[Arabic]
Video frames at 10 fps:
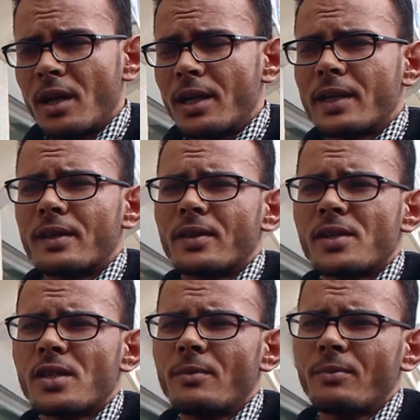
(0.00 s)
لكن
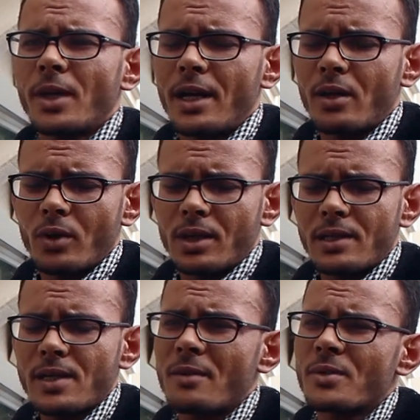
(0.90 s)
الترسيم نتاعنا وقت
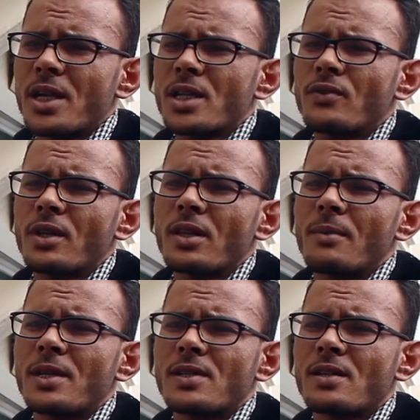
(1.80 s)
اللي صار ما صارش في
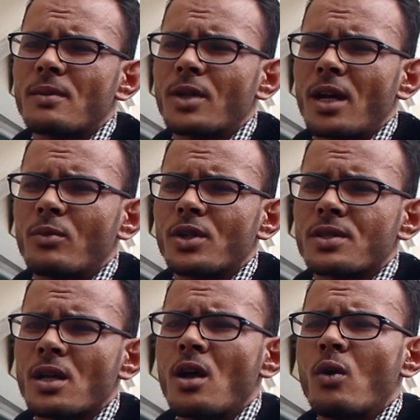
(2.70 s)
النظام الاساسي نتاع المؤسسه